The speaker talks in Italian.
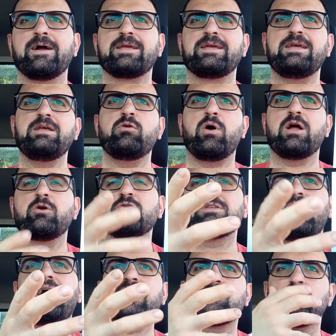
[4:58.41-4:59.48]
chi lo ha
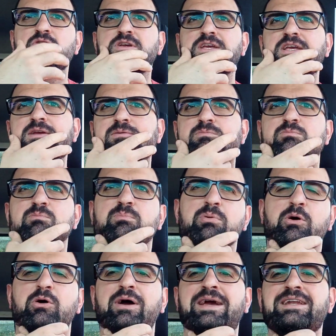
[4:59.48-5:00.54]
lodato, chi un
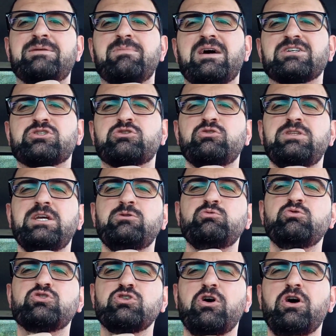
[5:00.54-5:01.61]
po' è rimasto
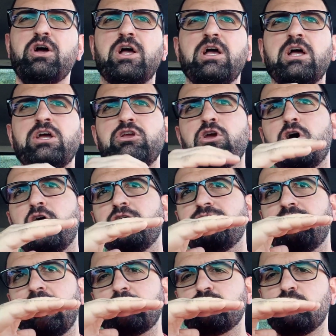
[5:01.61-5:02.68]
deluso. Io
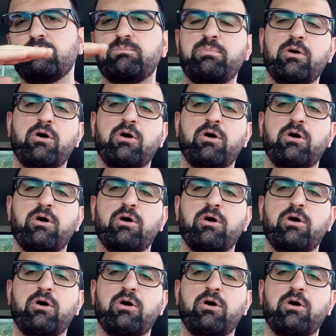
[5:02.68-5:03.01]
vado un